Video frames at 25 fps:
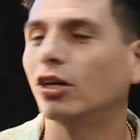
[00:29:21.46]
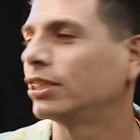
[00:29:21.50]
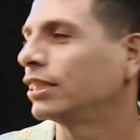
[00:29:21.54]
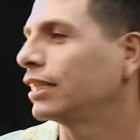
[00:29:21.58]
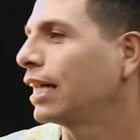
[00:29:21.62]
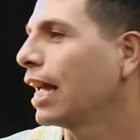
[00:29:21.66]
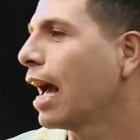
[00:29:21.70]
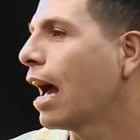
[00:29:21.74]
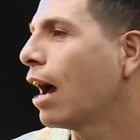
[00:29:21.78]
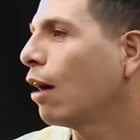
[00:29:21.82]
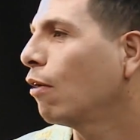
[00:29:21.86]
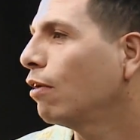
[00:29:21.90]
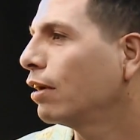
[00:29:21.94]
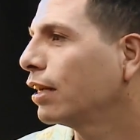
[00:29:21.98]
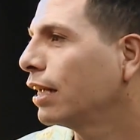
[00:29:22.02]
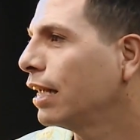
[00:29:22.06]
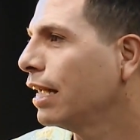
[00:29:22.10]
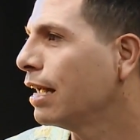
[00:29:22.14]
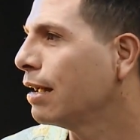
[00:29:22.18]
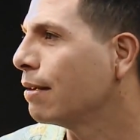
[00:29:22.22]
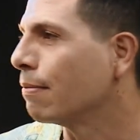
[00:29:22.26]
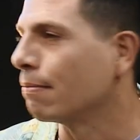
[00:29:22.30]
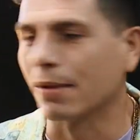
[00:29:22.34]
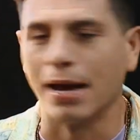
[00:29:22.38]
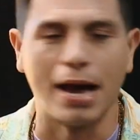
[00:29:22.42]
¿qué hago aquí?
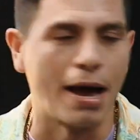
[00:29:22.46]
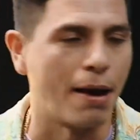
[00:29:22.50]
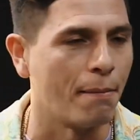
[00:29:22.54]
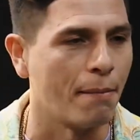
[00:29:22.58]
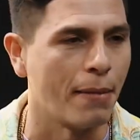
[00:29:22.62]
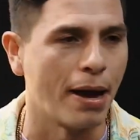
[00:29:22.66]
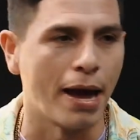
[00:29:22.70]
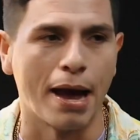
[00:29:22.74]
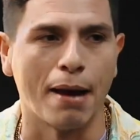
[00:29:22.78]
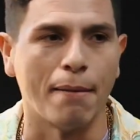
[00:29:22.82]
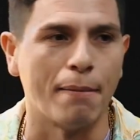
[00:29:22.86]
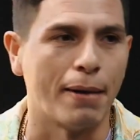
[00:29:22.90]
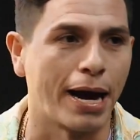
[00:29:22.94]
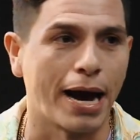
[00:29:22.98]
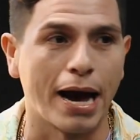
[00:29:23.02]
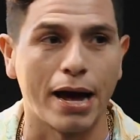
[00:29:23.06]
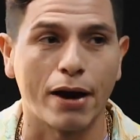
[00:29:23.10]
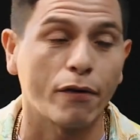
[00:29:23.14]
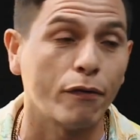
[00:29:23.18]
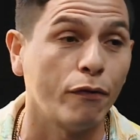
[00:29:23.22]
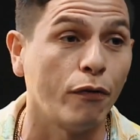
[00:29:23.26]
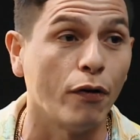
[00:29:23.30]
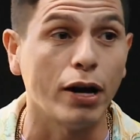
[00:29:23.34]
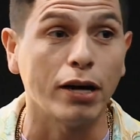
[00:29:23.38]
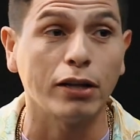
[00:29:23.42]
¿Me, agarro
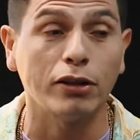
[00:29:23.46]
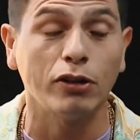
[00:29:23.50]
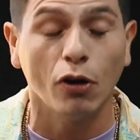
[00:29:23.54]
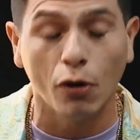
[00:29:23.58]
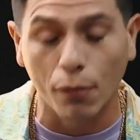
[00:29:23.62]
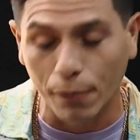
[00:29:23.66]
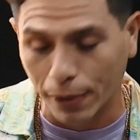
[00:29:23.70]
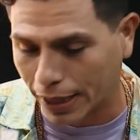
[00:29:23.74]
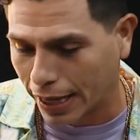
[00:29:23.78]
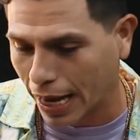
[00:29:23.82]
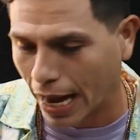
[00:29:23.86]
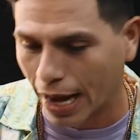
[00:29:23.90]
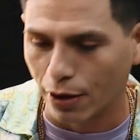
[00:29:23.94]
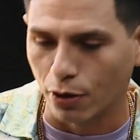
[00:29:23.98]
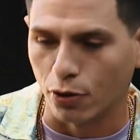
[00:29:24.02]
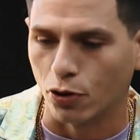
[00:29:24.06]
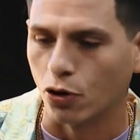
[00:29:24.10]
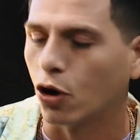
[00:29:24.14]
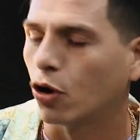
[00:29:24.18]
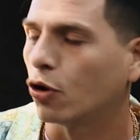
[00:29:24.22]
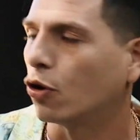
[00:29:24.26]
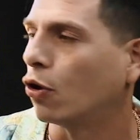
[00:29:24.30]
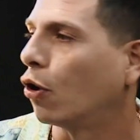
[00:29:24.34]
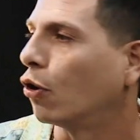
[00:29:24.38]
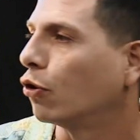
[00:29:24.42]
fuerte o me caigo? No,
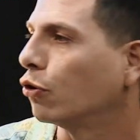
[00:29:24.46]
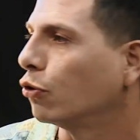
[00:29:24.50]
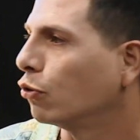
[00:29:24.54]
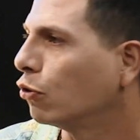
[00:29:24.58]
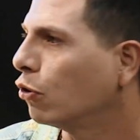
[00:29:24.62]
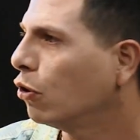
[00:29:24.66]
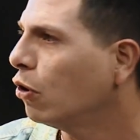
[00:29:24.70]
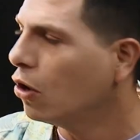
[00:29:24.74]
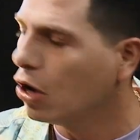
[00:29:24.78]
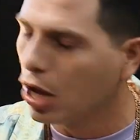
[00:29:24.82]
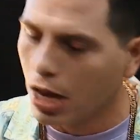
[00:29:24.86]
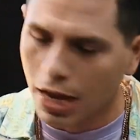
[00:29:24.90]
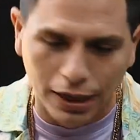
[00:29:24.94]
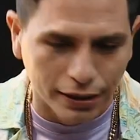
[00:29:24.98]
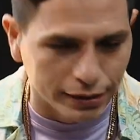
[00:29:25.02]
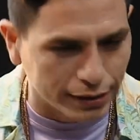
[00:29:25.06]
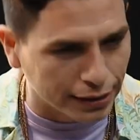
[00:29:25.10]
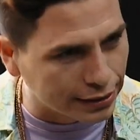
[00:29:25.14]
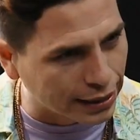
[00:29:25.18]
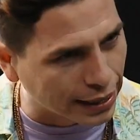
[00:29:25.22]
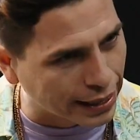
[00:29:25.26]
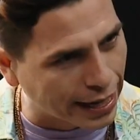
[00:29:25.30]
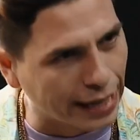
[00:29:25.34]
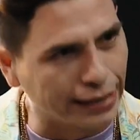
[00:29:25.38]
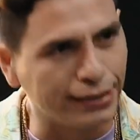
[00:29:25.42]
no, y uno, si se
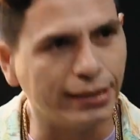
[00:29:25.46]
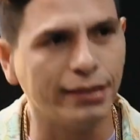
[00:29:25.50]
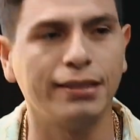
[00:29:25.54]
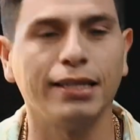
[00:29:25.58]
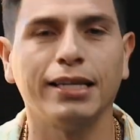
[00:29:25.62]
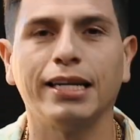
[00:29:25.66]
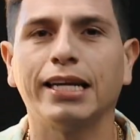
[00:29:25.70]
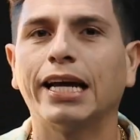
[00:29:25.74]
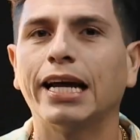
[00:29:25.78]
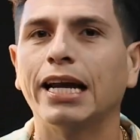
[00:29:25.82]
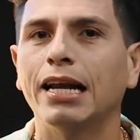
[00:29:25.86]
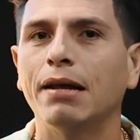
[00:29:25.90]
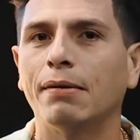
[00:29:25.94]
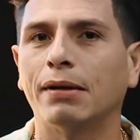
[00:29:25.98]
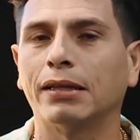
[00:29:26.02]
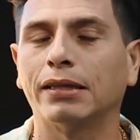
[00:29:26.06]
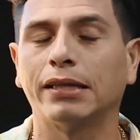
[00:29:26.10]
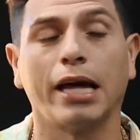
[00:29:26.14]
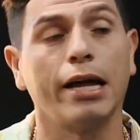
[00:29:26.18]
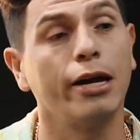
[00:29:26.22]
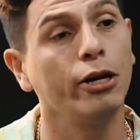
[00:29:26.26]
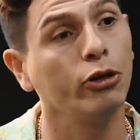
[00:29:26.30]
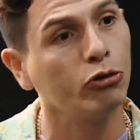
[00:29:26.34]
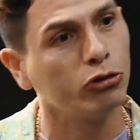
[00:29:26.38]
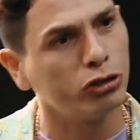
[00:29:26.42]
cae, se tiene que levantar
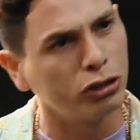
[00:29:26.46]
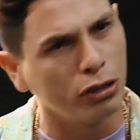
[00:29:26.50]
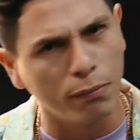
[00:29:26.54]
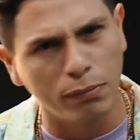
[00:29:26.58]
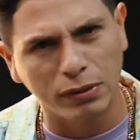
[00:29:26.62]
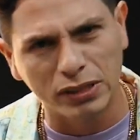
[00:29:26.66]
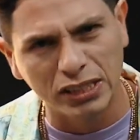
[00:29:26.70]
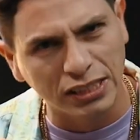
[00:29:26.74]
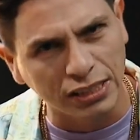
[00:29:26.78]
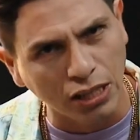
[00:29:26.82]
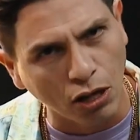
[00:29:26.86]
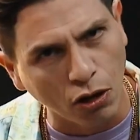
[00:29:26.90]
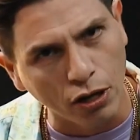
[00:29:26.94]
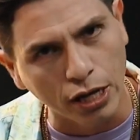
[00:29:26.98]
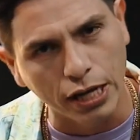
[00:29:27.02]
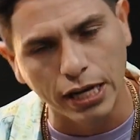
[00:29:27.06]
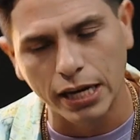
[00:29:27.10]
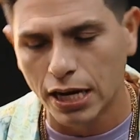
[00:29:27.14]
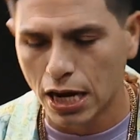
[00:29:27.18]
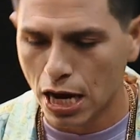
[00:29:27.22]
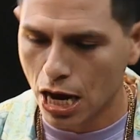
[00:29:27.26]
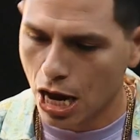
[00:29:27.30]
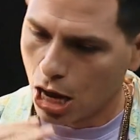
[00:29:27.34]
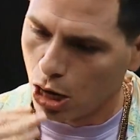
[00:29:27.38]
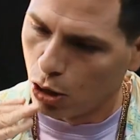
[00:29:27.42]
y tú siempre has estado ahí
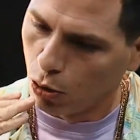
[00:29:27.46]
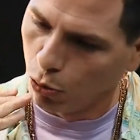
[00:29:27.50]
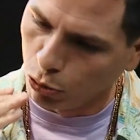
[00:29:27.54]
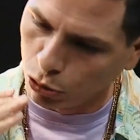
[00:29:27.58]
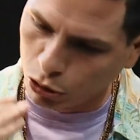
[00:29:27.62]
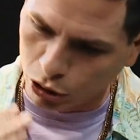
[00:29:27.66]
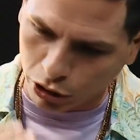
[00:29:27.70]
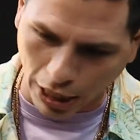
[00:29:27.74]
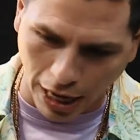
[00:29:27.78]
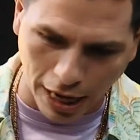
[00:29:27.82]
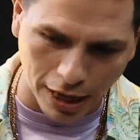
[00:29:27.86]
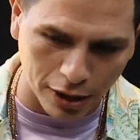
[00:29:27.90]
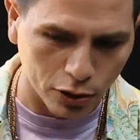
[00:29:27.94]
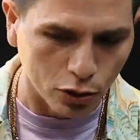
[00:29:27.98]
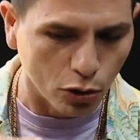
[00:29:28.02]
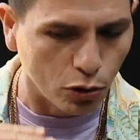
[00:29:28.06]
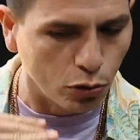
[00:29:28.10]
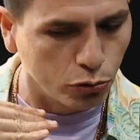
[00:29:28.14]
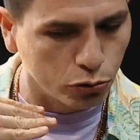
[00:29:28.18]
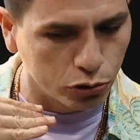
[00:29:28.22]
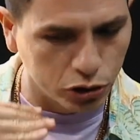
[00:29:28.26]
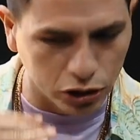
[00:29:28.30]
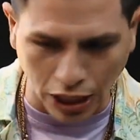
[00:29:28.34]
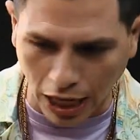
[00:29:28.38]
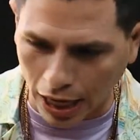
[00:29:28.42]
luchando,
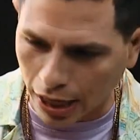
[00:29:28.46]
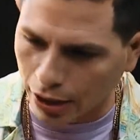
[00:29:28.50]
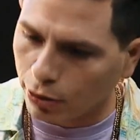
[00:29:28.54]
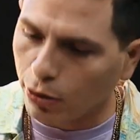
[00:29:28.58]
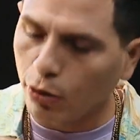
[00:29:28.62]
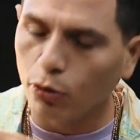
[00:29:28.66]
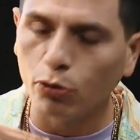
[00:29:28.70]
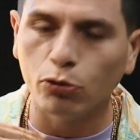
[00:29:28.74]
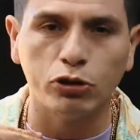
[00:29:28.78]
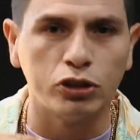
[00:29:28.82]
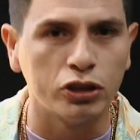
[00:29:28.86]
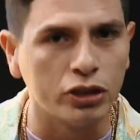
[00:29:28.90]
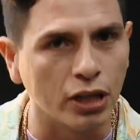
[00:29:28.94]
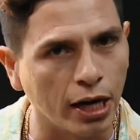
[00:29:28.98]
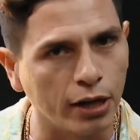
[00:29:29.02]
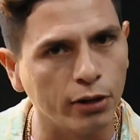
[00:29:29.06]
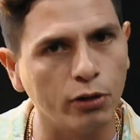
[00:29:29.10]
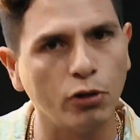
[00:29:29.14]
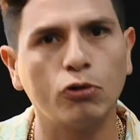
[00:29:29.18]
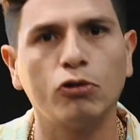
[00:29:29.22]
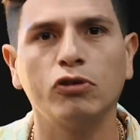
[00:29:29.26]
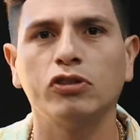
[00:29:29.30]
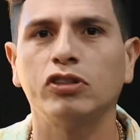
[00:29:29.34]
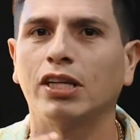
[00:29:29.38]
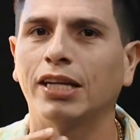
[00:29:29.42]
luchando, luchando
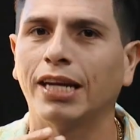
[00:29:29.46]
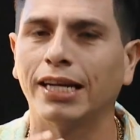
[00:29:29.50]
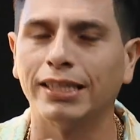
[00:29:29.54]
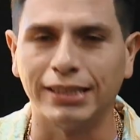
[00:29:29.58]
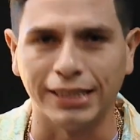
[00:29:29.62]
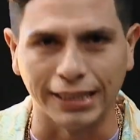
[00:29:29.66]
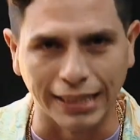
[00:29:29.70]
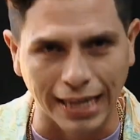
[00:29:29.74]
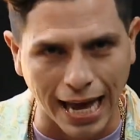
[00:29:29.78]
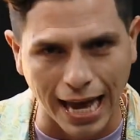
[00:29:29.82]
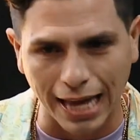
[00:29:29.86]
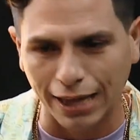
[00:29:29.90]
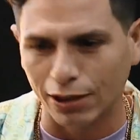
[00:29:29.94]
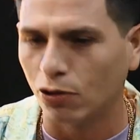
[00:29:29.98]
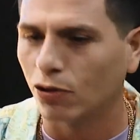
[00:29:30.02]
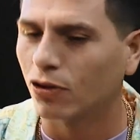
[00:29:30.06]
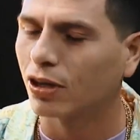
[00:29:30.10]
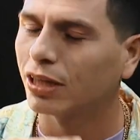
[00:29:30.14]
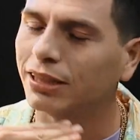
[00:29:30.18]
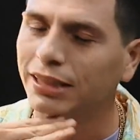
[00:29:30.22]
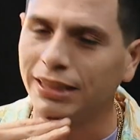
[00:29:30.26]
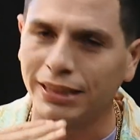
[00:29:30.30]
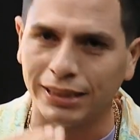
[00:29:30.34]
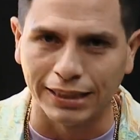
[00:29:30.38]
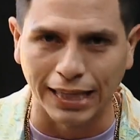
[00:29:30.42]
con tenacidad, con
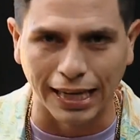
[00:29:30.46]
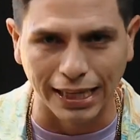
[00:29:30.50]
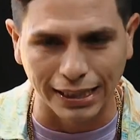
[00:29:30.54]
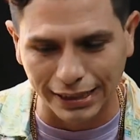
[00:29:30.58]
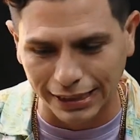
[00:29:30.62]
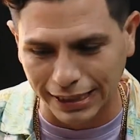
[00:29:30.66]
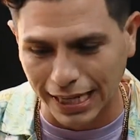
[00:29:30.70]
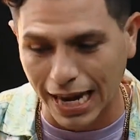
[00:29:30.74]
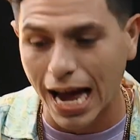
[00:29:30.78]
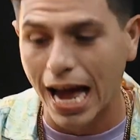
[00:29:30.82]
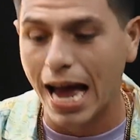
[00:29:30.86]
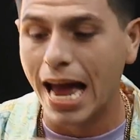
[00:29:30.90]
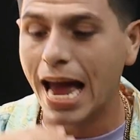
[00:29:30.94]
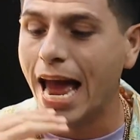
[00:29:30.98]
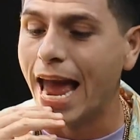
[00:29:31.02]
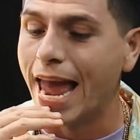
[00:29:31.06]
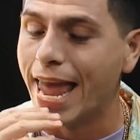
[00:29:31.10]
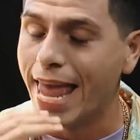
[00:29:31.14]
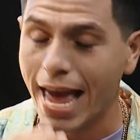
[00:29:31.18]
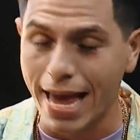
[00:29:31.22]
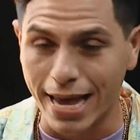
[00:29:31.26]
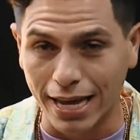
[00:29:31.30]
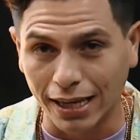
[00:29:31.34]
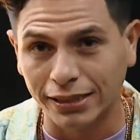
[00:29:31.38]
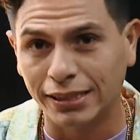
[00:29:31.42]
resistencia. Y
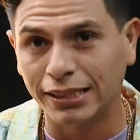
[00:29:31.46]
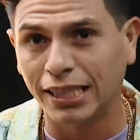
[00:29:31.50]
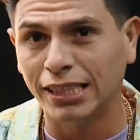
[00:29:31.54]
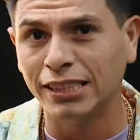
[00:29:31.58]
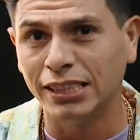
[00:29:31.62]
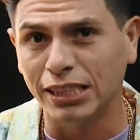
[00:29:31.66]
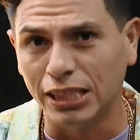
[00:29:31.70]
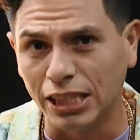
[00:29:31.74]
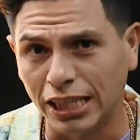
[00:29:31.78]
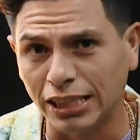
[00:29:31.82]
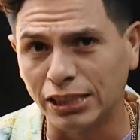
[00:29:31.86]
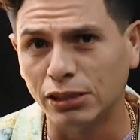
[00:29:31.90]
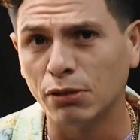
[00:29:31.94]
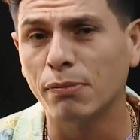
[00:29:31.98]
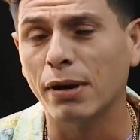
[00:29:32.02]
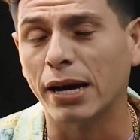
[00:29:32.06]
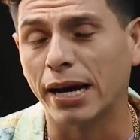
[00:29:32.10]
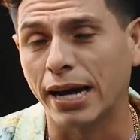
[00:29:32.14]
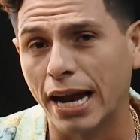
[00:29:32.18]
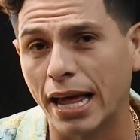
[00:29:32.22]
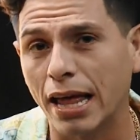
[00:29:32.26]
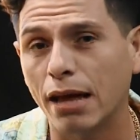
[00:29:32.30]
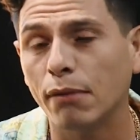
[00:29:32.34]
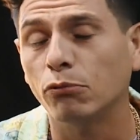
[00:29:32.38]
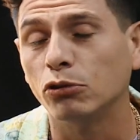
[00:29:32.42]
ahí estás, y eso me
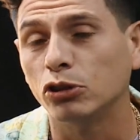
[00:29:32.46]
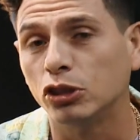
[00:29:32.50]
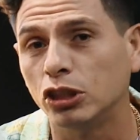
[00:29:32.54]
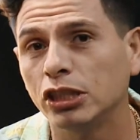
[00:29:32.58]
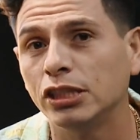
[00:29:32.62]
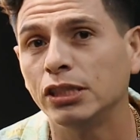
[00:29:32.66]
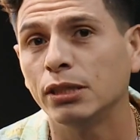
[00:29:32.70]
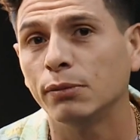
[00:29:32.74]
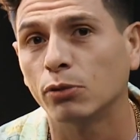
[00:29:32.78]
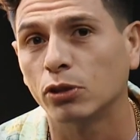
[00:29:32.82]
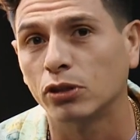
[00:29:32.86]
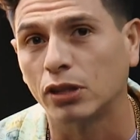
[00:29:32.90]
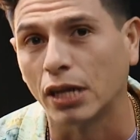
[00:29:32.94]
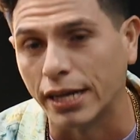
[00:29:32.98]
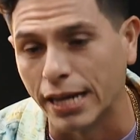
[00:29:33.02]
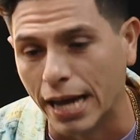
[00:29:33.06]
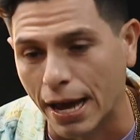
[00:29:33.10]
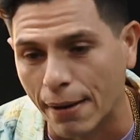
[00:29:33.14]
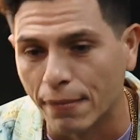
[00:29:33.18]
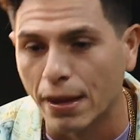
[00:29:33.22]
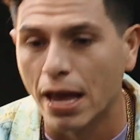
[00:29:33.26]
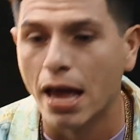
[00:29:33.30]
agrada muchísimo, Tania.